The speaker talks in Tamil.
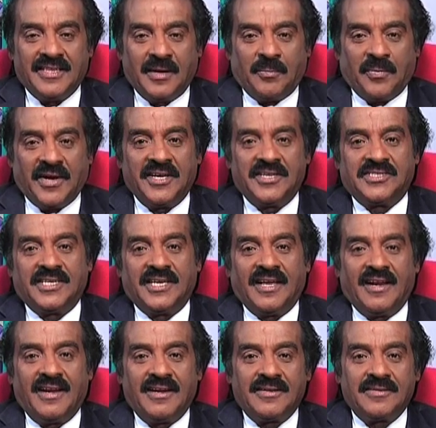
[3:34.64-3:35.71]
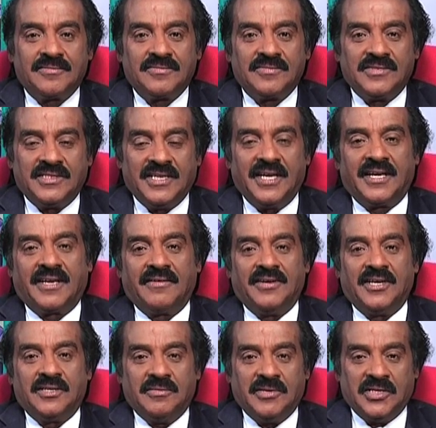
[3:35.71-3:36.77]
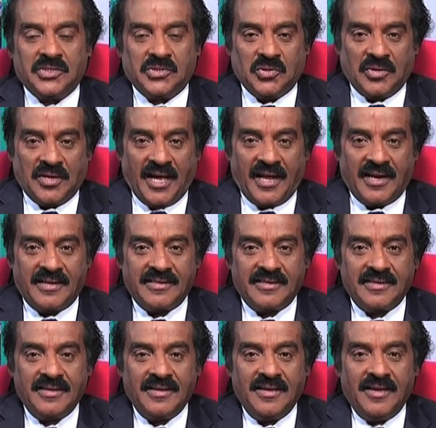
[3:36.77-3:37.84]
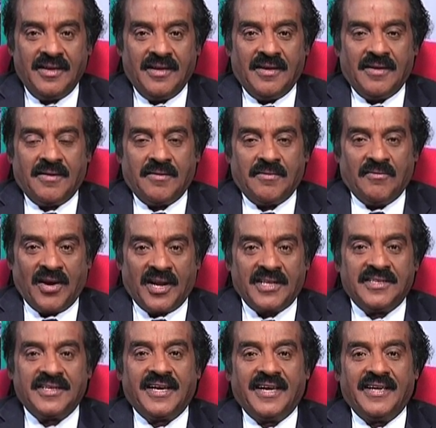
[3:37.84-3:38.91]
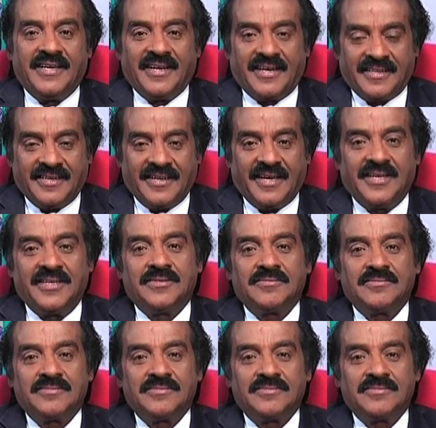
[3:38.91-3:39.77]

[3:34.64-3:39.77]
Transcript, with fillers: இந்த பயிற்சியில் ஜெயிக்க வேண்டும் என்று சொன்னால் வலதுகை இடதுகை